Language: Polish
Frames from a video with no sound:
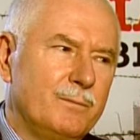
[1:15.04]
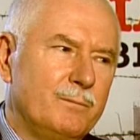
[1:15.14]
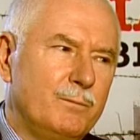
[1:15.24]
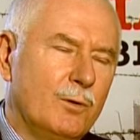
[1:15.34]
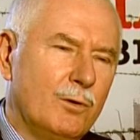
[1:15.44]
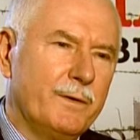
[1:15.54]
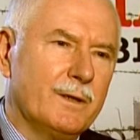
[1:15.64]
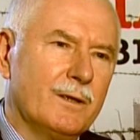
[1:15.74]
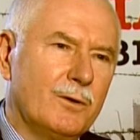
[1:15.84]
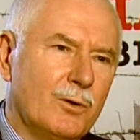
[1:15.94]
połowie
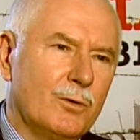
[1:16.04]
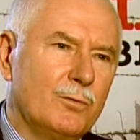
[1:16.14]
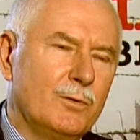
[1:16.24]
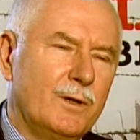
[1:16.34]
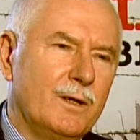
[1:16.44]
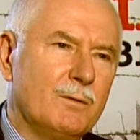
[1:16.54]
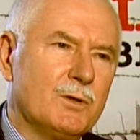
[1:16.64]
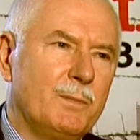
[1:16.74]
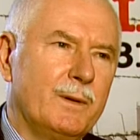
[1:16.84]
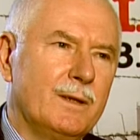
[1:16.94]
tego roku, o ile
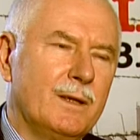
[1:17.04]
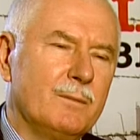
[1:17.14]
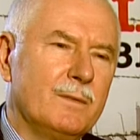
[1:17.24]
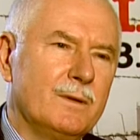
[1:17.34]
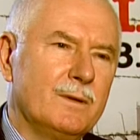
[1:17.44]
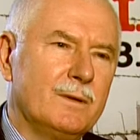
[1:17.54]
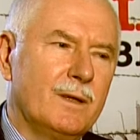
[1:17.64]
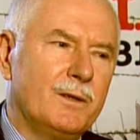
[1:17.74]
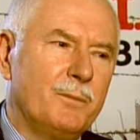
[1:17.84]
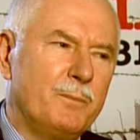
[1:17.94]
dobrze pamiętam,
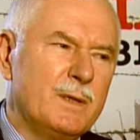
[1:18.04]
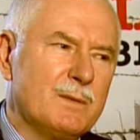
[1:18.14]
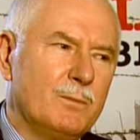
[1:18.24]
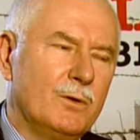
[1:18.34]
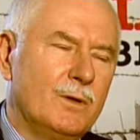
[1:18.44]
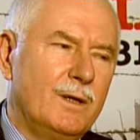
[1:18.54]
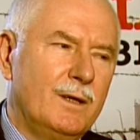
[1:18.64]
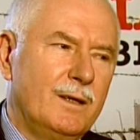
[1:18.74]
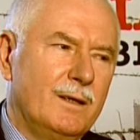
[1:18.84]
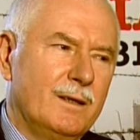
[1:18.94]
takie pismo
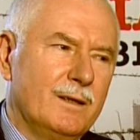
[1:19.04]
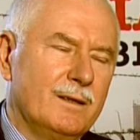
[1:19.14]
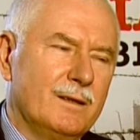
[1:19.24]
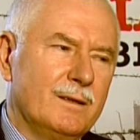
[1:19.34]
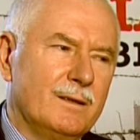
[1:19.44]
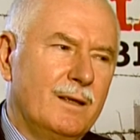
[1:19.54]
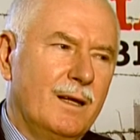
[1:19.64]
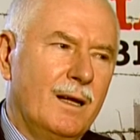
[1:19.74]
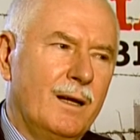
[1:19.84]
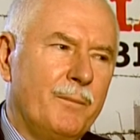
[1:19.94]
E,
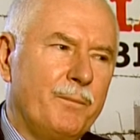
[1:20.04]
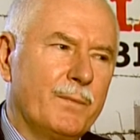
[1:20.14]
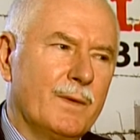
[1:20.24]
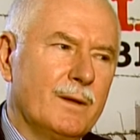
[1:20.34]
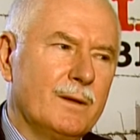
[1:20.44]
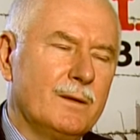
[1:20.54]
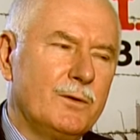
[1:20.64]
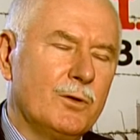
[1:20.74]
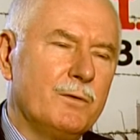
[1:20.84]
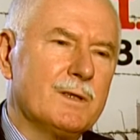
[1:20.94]
dla e,
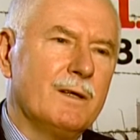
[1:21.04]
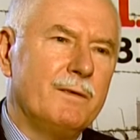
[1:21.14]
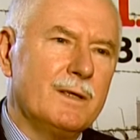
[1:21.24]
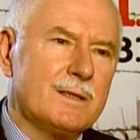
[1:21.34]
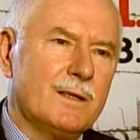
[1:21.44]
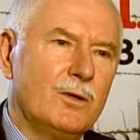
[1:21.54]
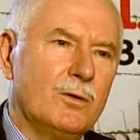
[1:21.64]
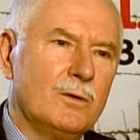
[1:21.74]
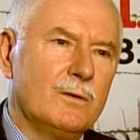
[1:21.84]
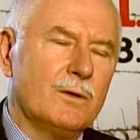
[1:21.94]
środowiska
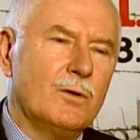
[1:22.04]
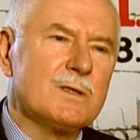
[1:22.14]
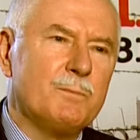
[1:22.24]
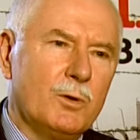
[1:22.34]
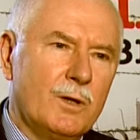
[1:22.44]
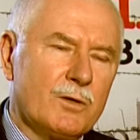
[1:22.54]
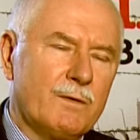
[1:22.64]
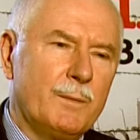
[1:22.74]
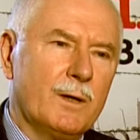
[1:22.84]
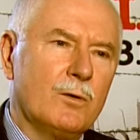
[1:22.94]
wiejskiego gospodarz w
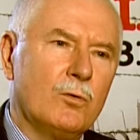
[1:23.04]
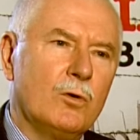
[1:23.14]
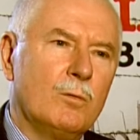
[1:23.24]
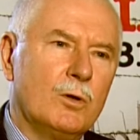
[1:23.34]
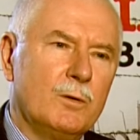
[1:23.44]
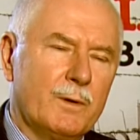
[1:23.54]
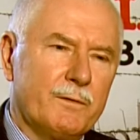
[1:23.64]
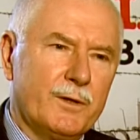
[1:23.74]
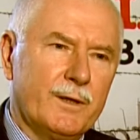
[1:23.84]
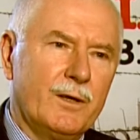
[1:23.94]
ramach ruchu obrony praw
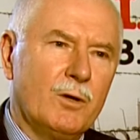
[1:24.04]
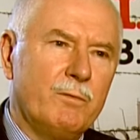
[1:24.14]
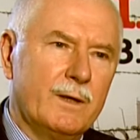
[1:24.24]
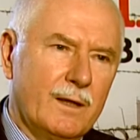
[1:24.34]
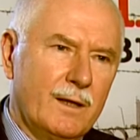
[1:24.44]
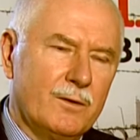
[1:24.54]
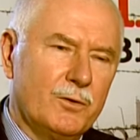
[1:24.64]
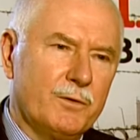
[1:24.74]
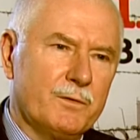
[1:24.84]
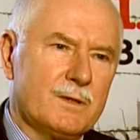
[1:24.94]
człowieka i obywatela. To
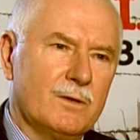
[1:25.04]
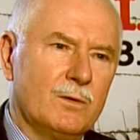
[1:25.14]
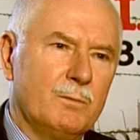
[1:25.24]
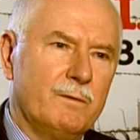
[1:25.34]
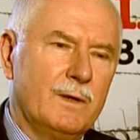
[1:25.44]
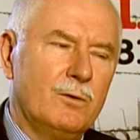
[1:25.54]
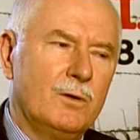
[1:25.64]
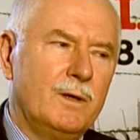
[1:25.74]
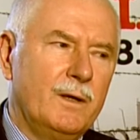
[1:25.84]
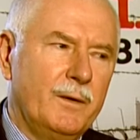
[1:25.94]
się wszystko
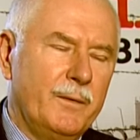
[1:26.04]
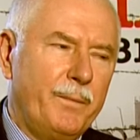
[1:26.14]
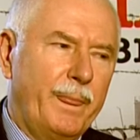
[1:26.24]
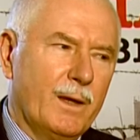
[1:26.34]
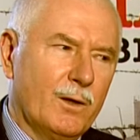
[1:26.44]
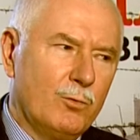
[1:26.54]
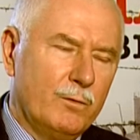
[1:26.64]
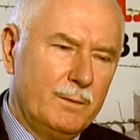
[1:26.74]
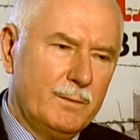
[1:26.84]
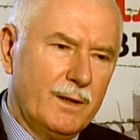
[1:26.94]
odbywało.
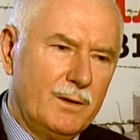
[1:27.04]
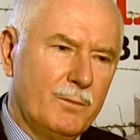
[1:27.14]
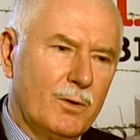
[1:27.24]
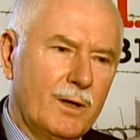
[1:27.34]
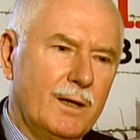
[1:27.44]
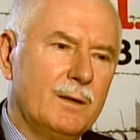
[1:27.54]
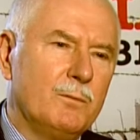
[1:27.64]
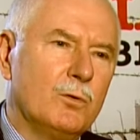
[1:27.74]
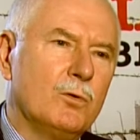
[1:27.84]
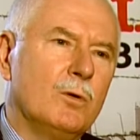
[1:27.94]
Głównym takim organem
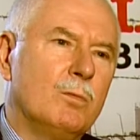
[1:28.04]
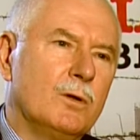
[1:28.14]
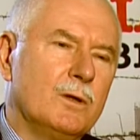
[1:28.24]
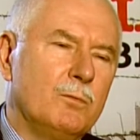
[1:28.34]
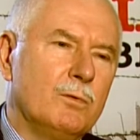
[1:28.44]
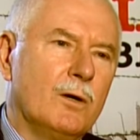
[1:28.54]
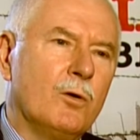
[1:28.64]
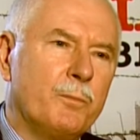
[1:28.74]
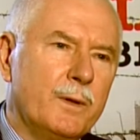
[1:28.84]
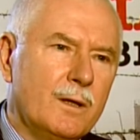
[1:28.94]
ruchu obrony była
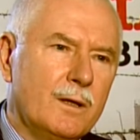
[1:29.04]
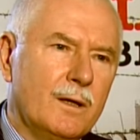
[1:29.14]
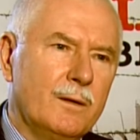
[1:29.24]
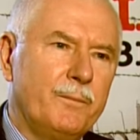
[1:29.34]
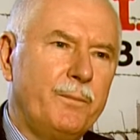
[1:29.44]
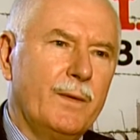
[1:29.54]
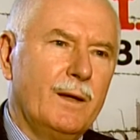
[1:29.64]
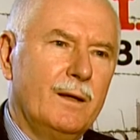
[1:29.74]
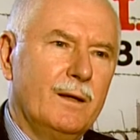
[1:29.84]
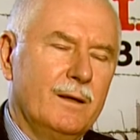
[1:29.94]
opinia,
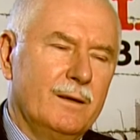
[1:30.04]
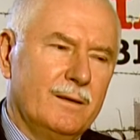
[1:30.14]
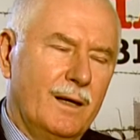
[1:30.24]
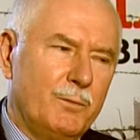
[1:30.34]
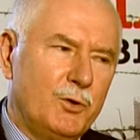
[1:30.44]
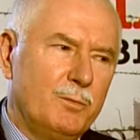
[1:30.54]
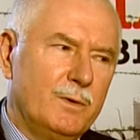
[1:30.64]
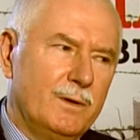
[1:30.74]
e, a myśmy